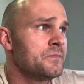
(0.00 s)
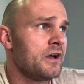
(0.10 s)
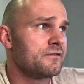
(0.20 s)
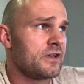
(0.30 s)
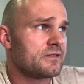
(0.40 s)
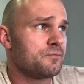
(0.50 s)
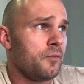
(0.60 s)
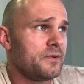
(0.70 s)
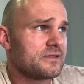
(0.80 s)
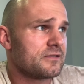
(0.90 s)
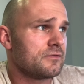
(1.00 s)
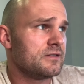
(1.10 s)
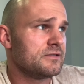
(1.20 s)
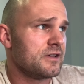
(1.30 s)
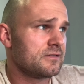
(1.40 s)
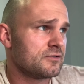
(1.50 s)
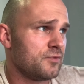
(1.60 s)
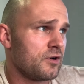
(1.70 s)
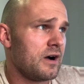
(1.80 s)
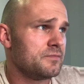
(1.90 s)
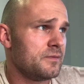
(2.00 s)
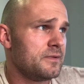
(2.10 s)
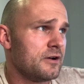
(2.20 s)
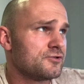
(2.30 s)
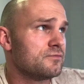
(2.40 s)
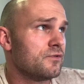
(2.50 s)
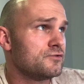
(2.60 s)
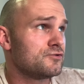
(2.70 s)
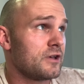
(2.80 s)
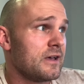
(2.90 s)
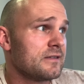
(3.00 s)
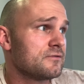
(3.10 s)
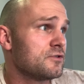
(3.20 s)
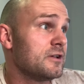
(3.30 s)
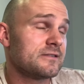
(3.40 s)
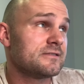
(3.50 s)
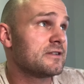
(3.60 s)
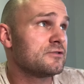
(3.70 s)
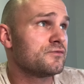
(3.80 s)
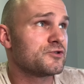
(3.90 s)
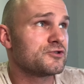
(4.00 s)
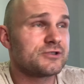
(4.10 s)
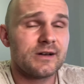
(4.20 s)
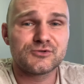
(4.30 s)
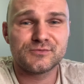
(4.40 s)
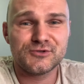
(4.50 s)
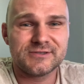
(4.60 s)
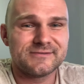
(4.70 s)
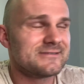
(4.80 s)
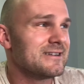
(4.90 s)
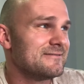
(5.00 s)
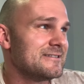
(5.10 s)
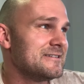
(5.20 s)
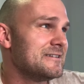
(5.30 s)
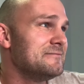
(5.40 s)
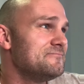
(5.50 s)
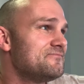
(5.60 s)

Więc popęd seksualny jest od Boga, Biblia o tym mówi tutaj jasno. Kilka cytatów przeczytamy, żebyście w ogóle wiedzieli.